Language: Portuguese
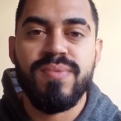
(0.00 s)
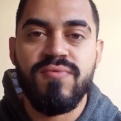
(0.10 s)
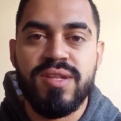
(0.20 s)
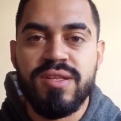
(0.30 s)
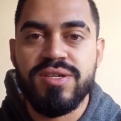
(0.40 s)

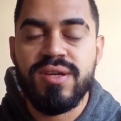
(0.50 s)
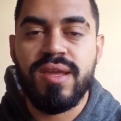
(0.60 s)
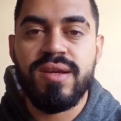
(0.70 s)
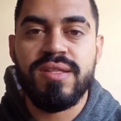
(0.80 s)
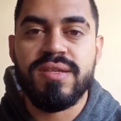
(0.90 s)
vou estar tá deixando
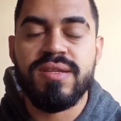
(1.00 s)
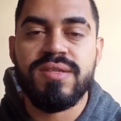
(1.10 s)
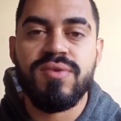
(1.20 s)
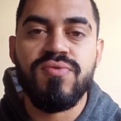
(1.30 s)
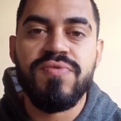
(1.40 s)
aqui na
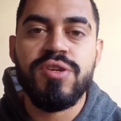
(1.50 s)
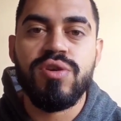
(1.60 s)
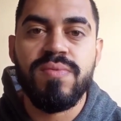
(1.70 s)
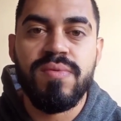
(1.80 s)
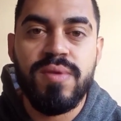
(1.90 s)
descrição do
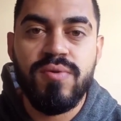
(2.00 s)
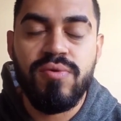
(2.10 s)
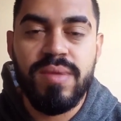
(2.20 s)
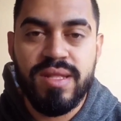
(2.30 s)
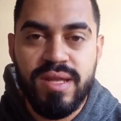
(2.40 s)
vídeo, no primeiro
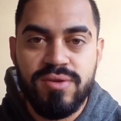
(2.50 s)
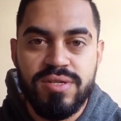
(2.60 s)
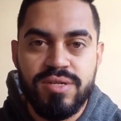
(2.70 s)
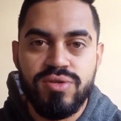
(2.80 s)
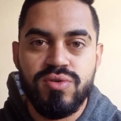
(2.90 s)
comentário, o
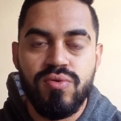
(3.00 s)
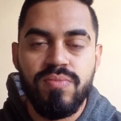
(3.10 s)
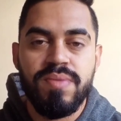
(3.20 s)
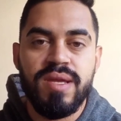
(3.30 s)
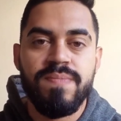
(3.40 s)
site onde eu
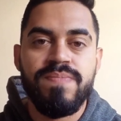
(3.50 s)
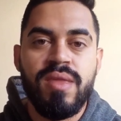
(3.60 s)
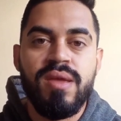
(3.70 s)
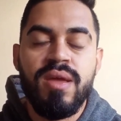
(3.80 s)
comprei.